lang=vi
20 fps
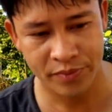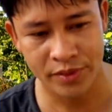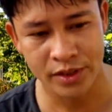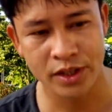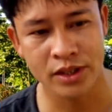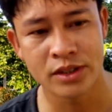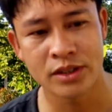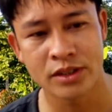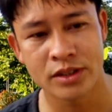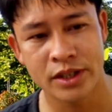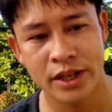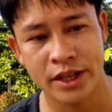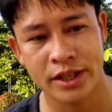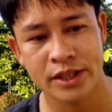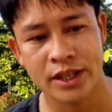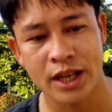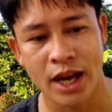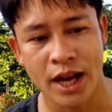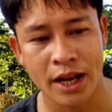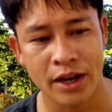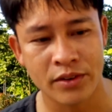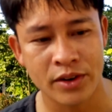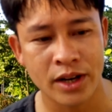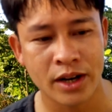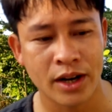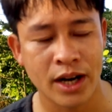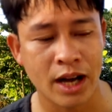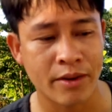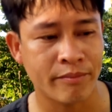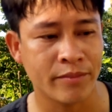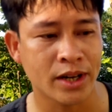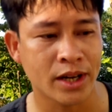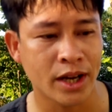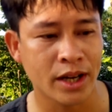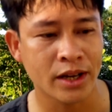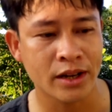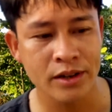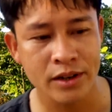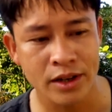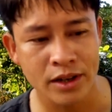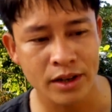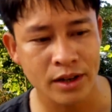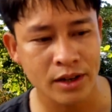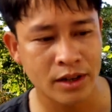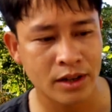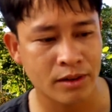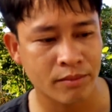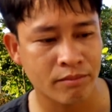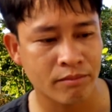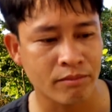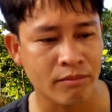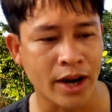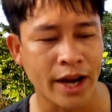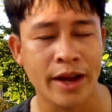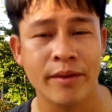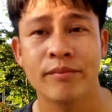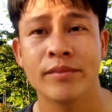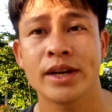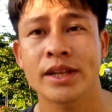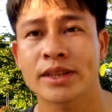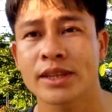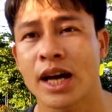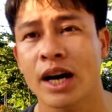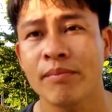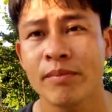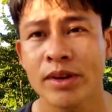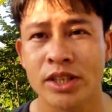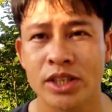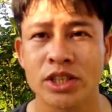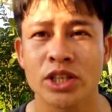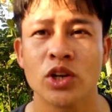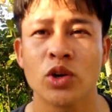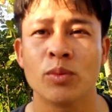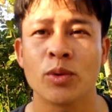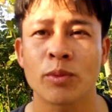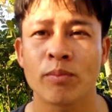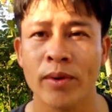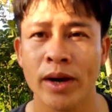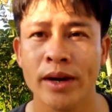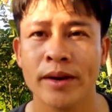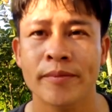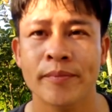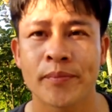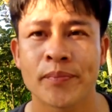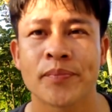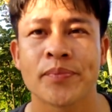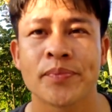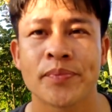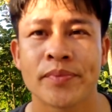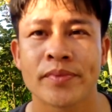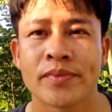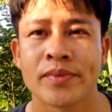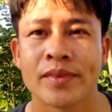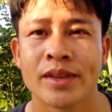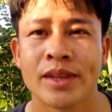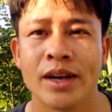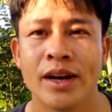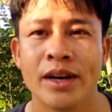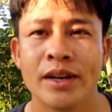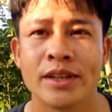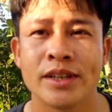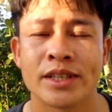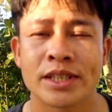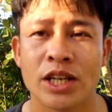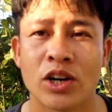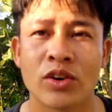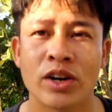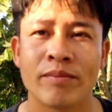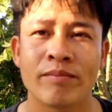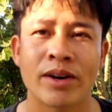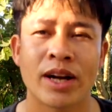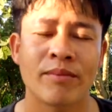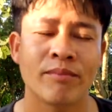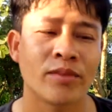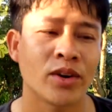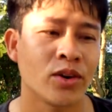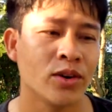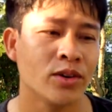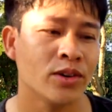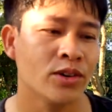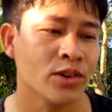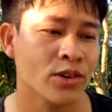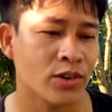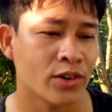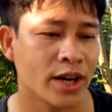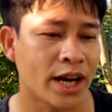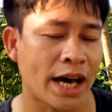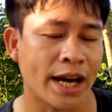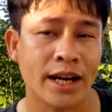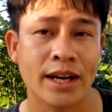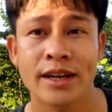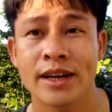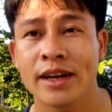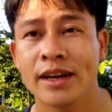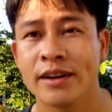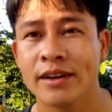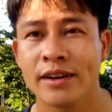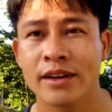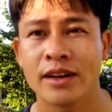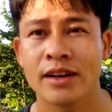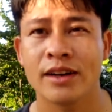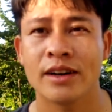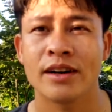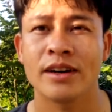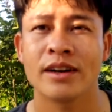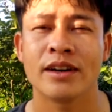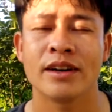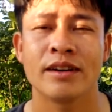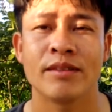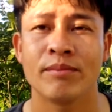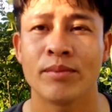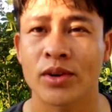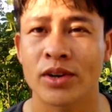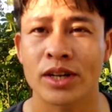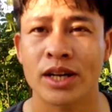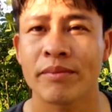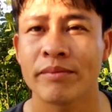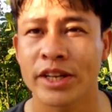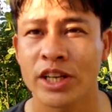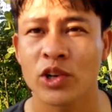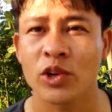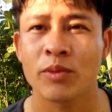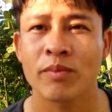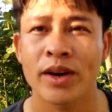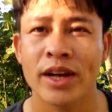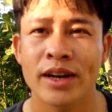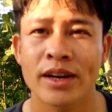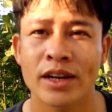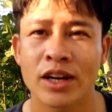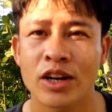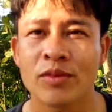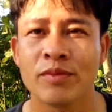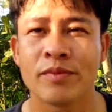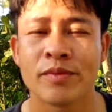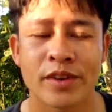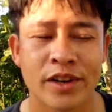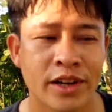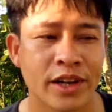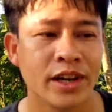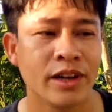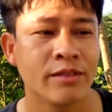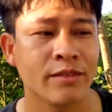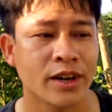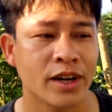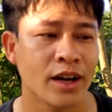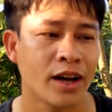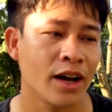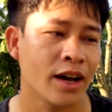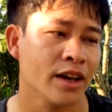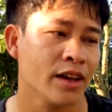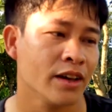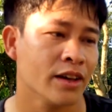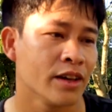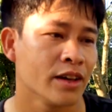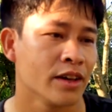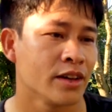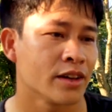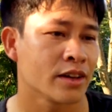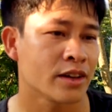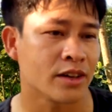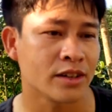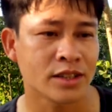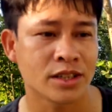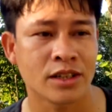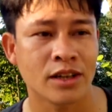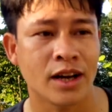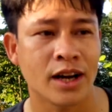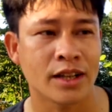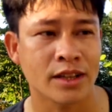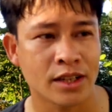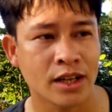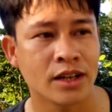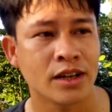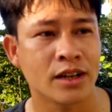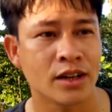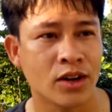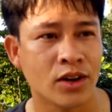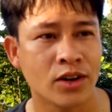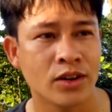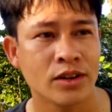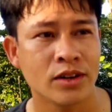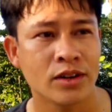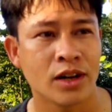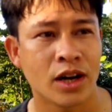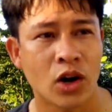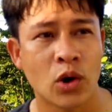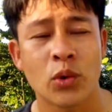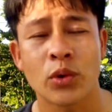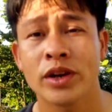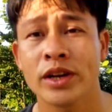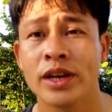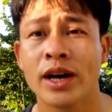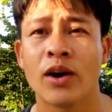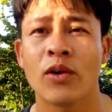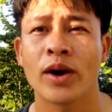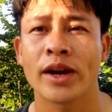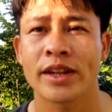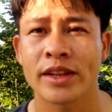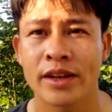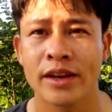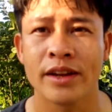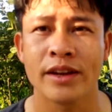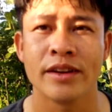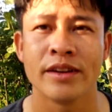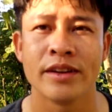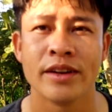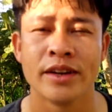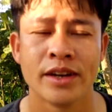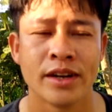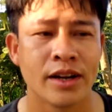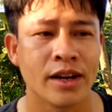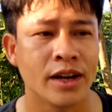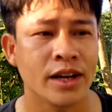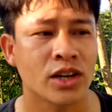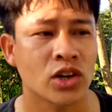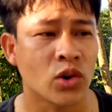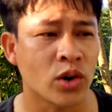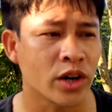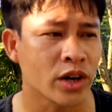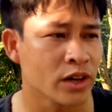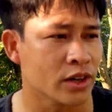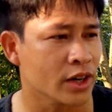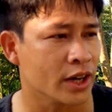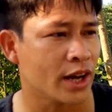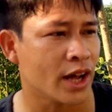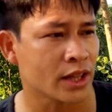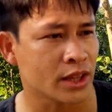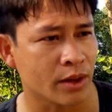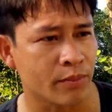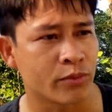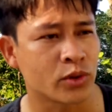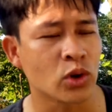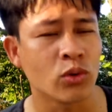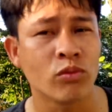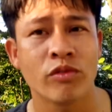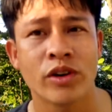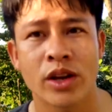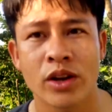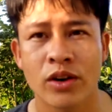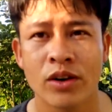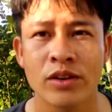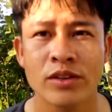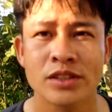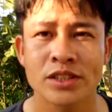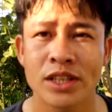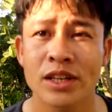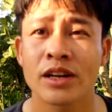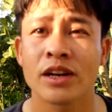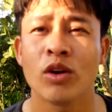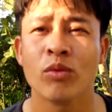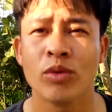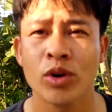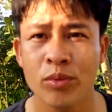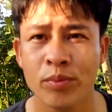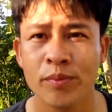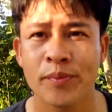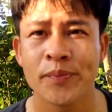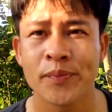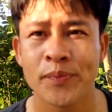từ hiện tại nó đang nằm ở cái ngưỡng là bảy mươi tám mươi triệu một mét. Đấy, thì sau năm năm nó có đạt lên cái ngưỡng là một trăm triệu một mét hay không, khi mà cái cơ sở hạ tầng ở đó hầu như đã hoàn thiện. Đấy, con người đã tập trung về đó rất là đông đúc.